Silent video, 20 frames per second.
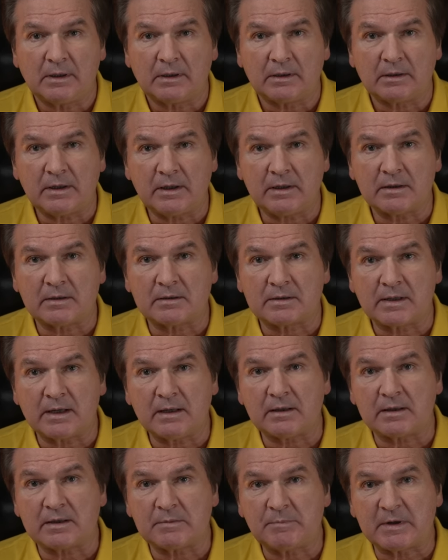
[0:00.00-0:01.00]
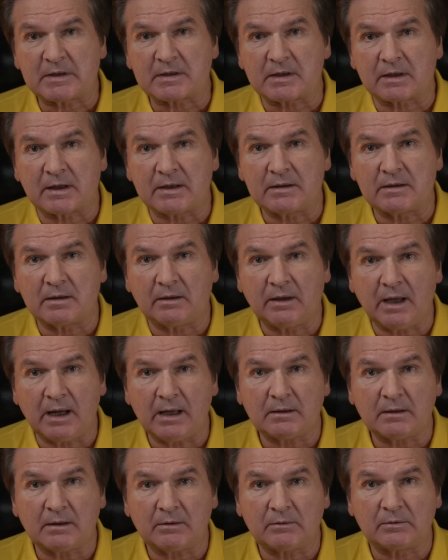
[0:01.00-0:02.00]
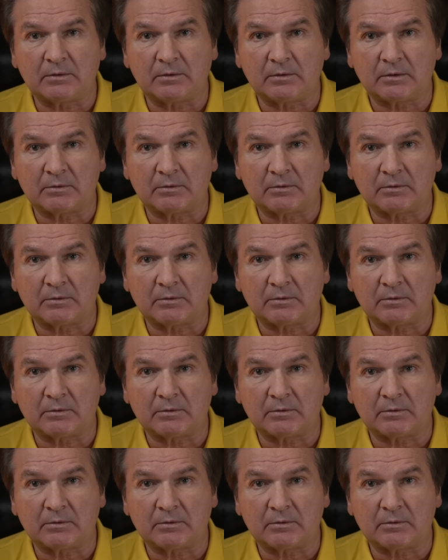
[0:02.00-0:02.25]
где есть целый список кандидатов.